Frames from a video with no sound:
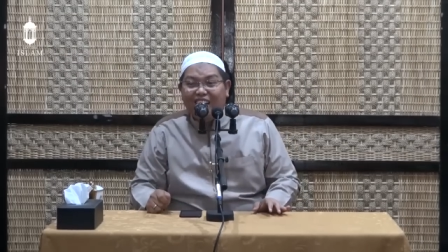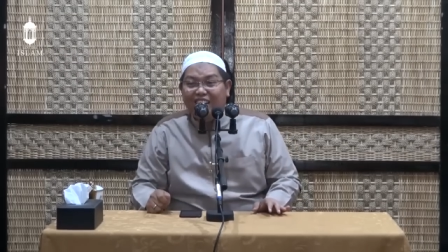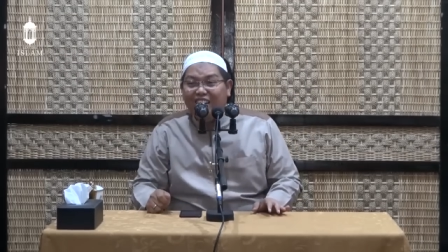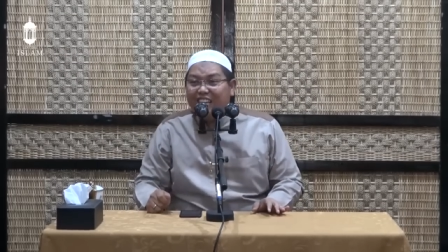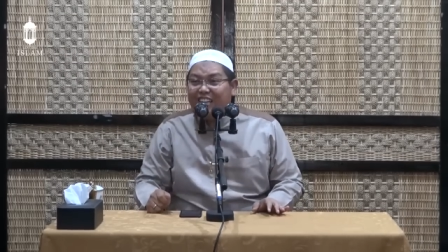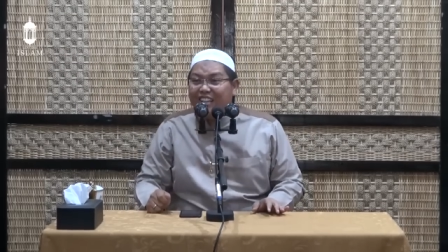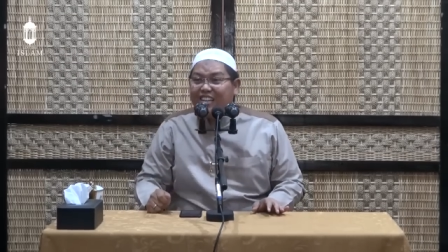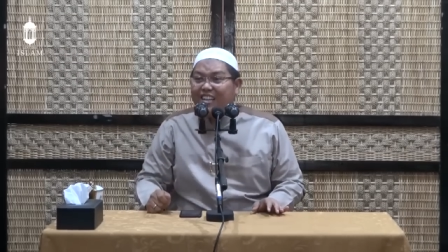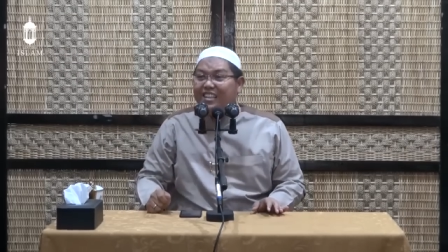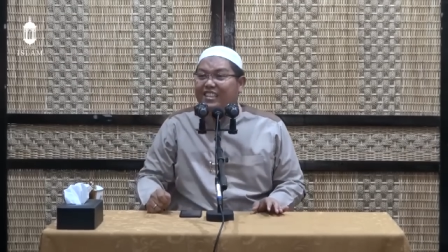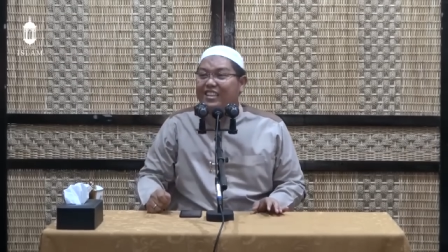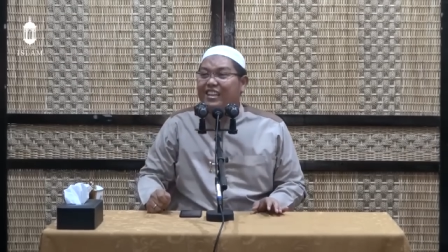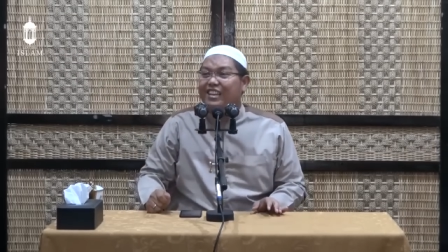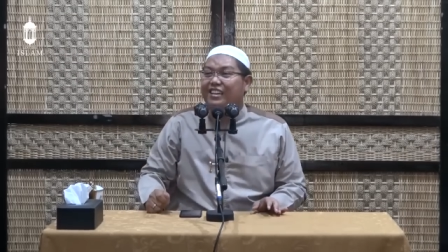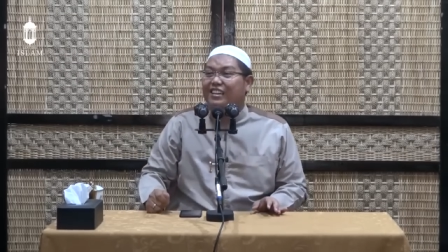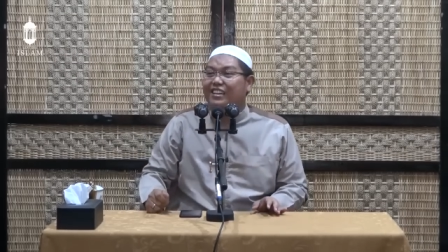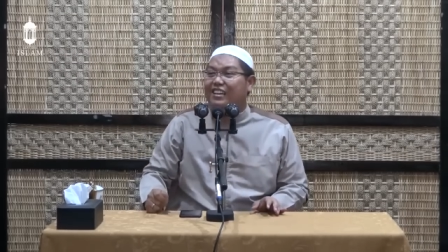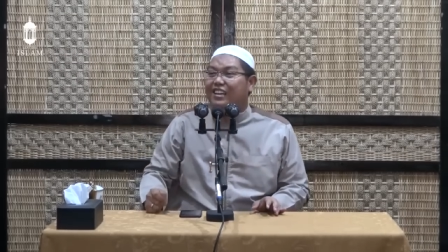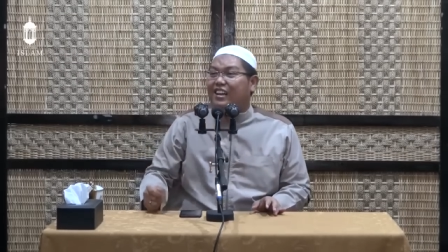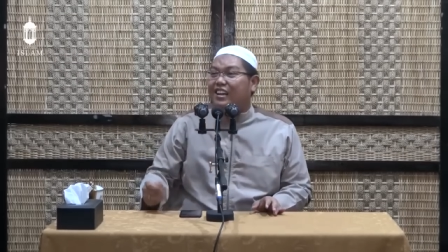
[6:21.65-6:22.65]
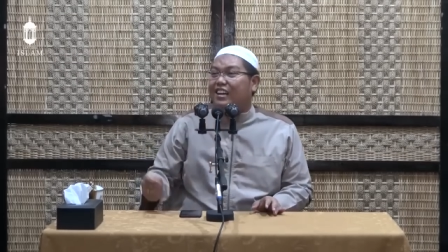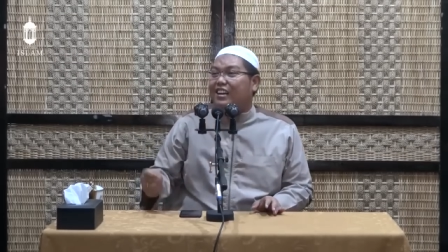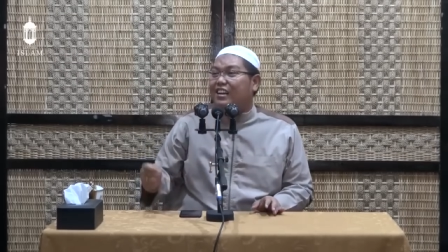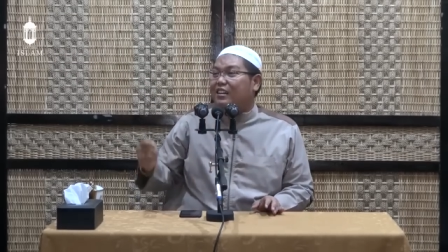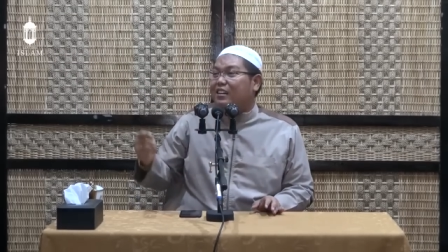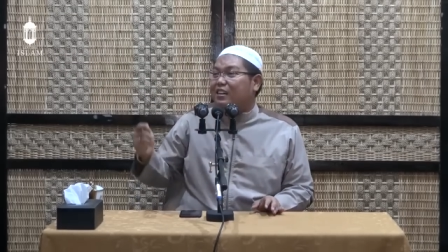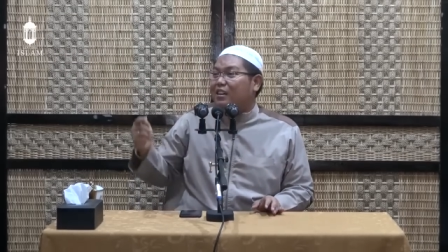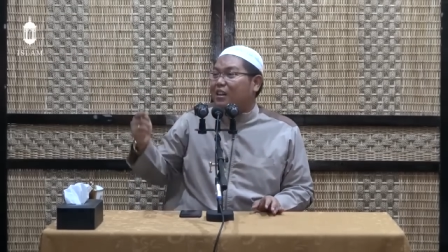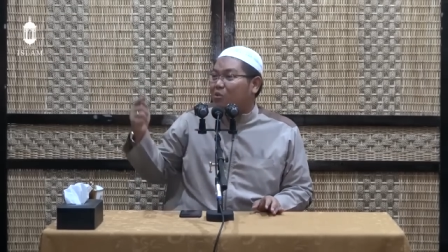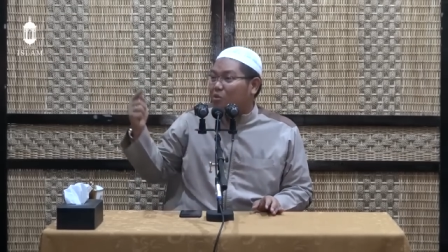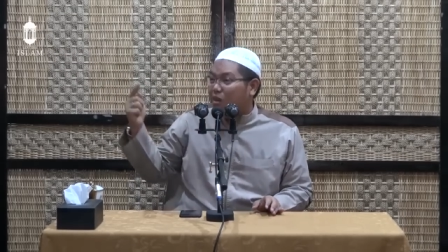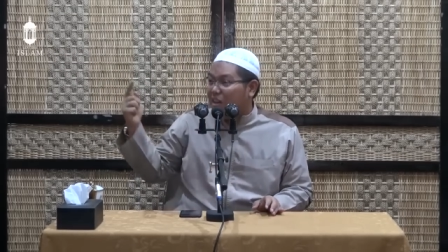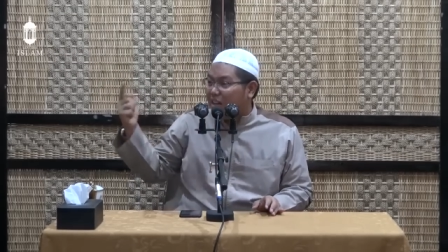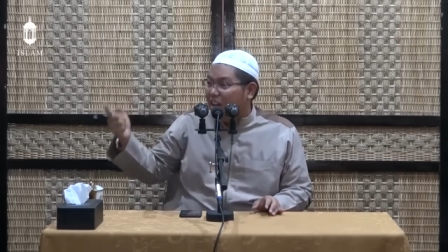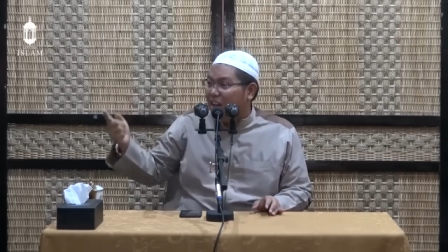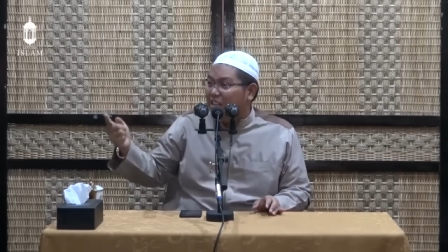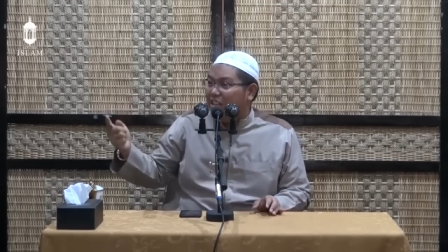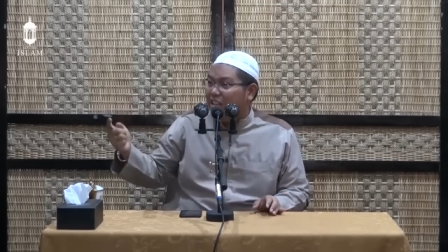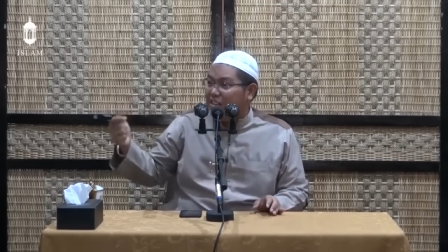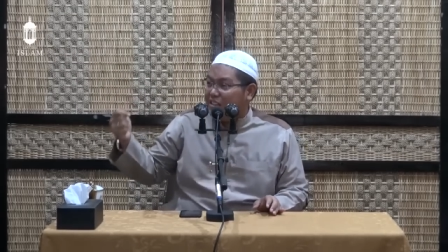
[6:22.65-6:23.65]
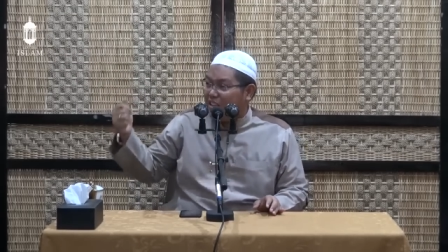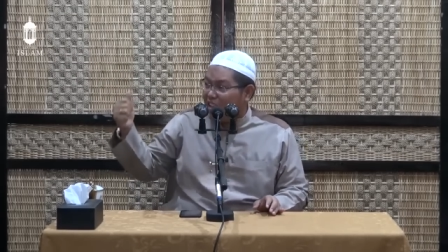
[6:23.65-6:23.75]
Oleh karenanya keluarganya